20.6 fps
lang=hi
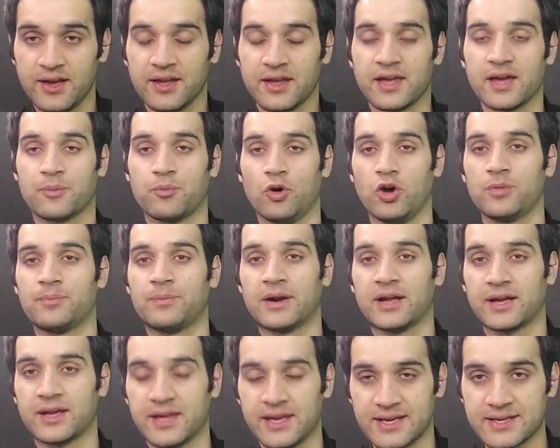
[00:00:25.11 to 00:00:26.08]
ये एक बहुत
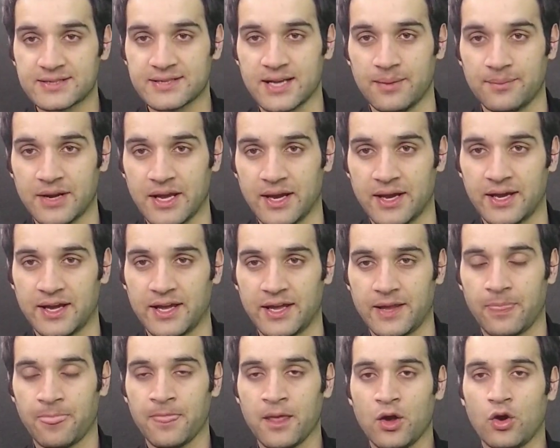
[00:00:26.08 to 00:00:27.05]
बड़ा गैंग सामने आया
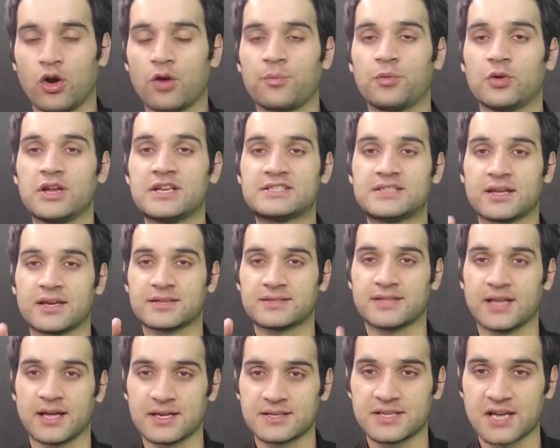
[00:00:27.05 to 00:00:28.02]
है और पुलिस ने किस
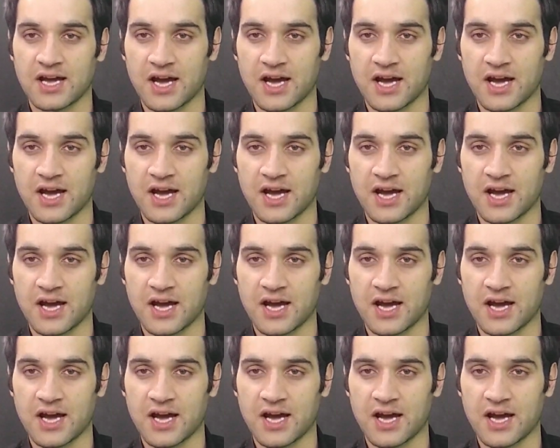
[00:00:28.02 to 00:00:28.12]
तरह से